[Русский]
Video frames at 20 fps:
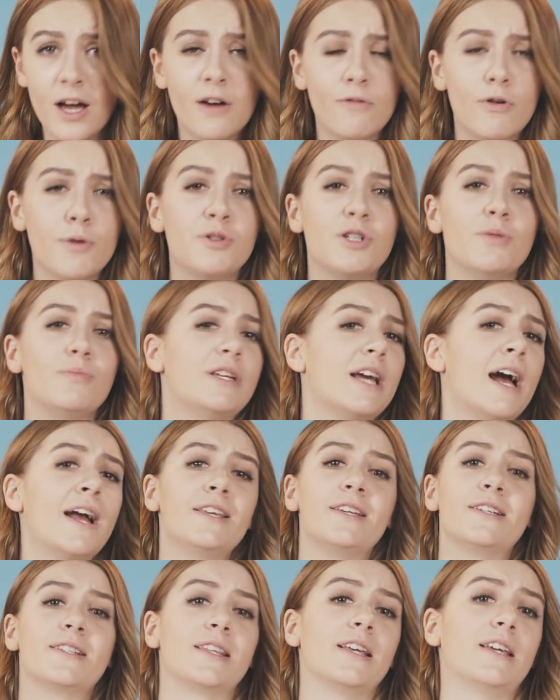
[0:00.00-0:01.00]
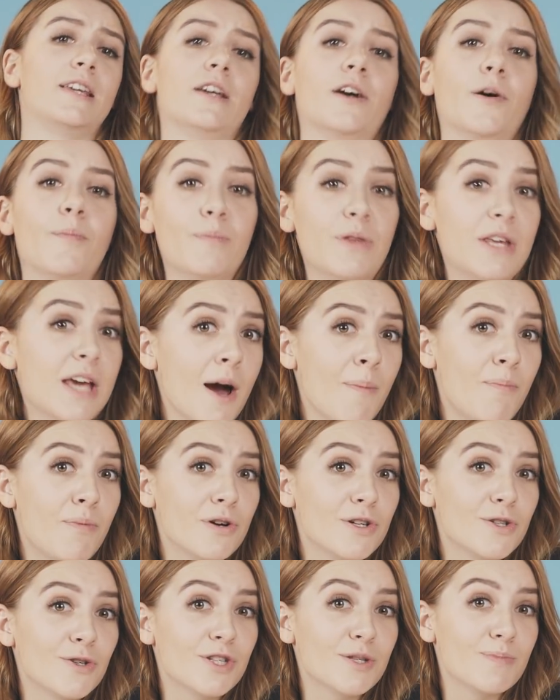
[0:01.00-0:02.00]
В общем, я не из таких. Я
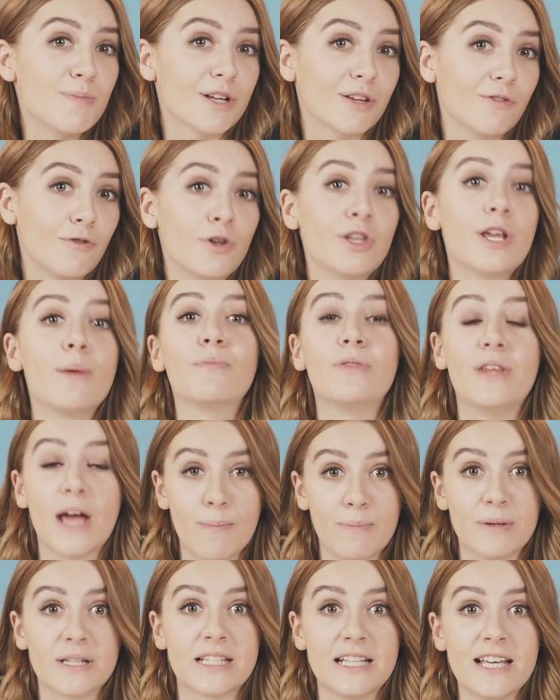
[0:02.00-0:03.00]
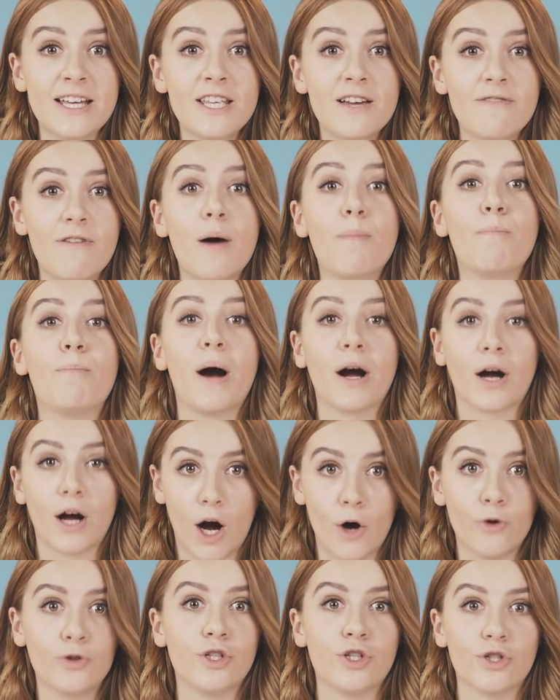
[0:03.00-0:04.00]
пользуюсь смартфоном до последнего,
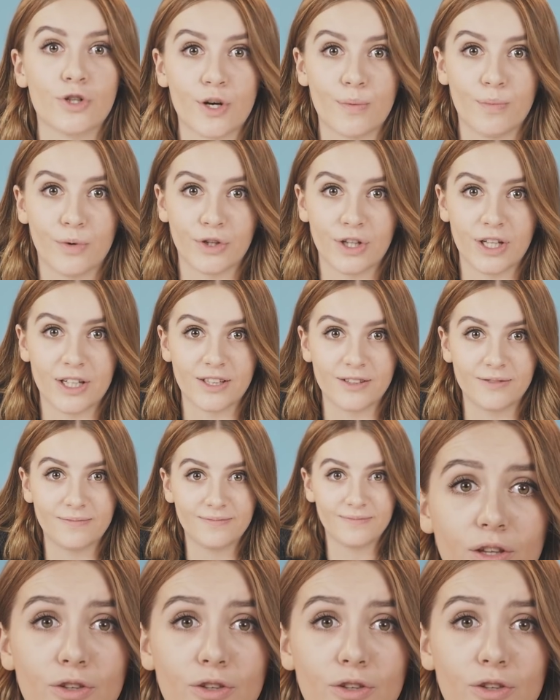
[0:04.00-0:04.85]
пока он еще работает.